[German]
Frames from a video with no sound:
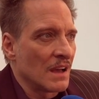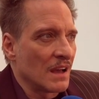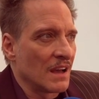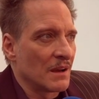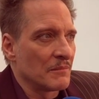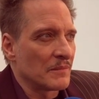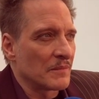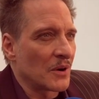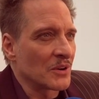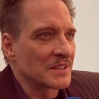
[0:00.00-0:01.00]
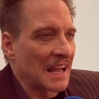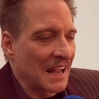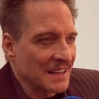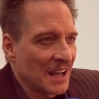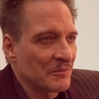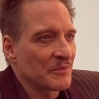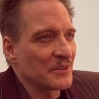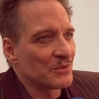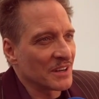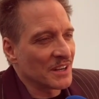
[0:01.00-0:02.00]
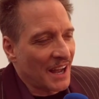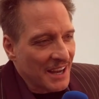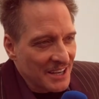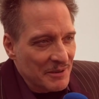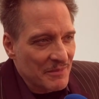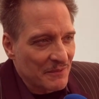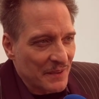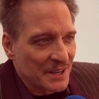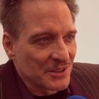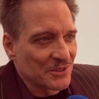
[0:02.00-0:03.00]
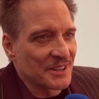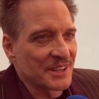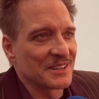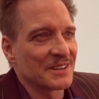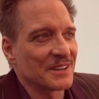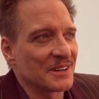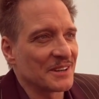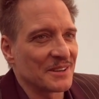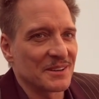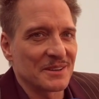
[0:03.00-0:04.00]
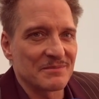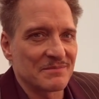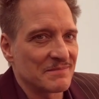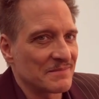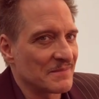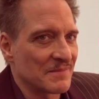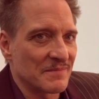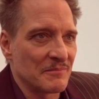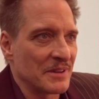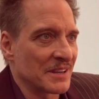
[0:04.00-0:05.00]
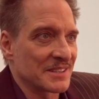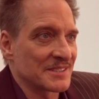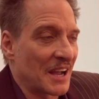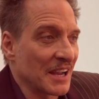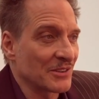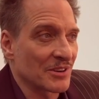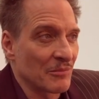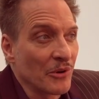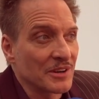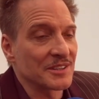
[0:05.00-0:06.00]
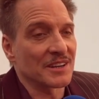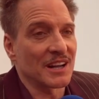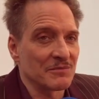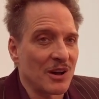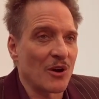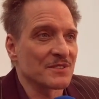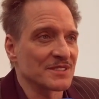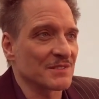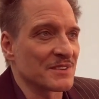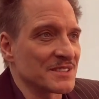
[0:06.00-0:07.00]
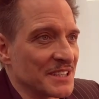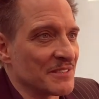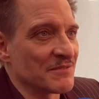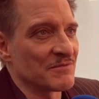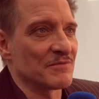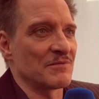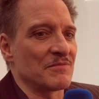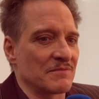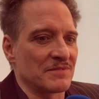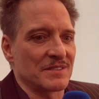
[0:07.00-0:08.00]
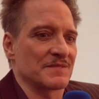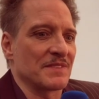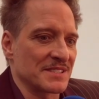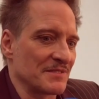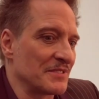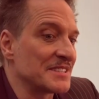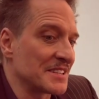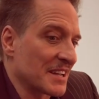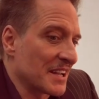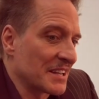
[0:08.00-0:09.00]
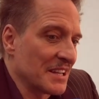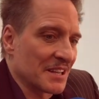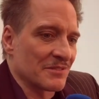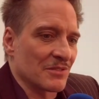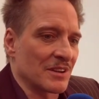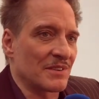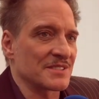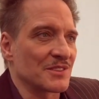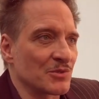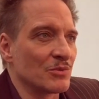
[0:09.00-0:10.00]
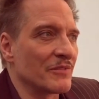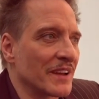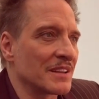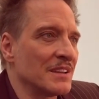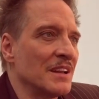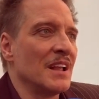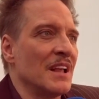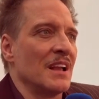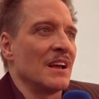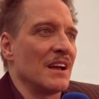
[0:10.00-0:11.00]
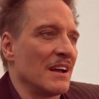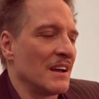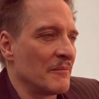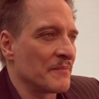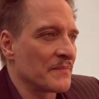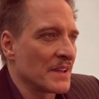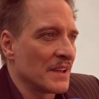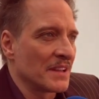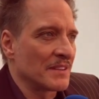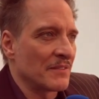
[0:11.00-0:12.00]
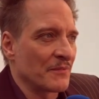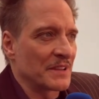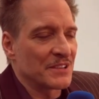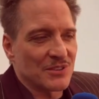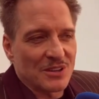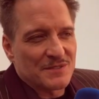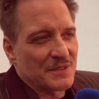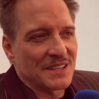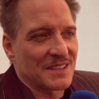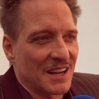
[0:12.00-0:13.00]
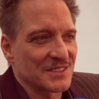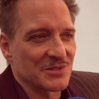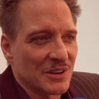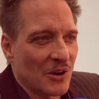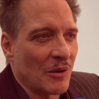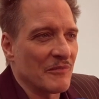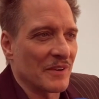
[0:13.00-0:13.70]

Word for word: ähm, und dann haben die Figuren ein Eigenleben entwickelt und Dinge äh, äh mir gezeigt oder Möglichkeiten mir aufgezeigt, was ihnen, was, was sie, wie sie reagieren oder was sie tun werden ähm, auf die ich sonst vielleicht gar nicht so gekommen